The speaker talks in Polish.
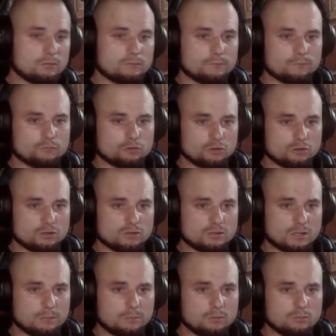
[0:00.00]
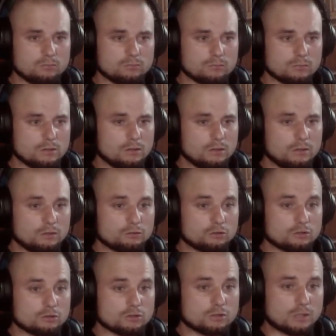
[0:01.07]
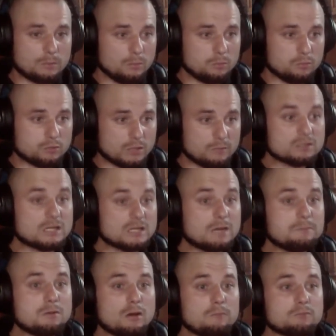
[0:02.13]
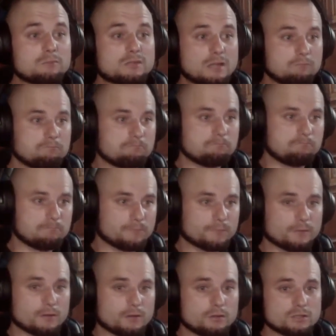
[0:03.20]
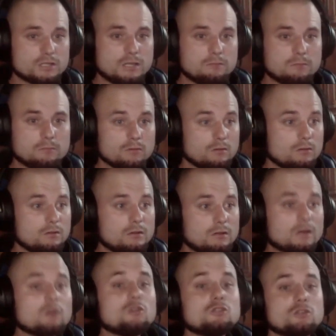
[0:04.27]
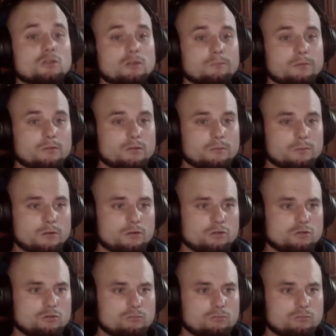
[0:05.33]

Coś już zrobił. Coś już zrobił psem. Zabiłem psa. Kim? A chuj się to powinno obchodzić.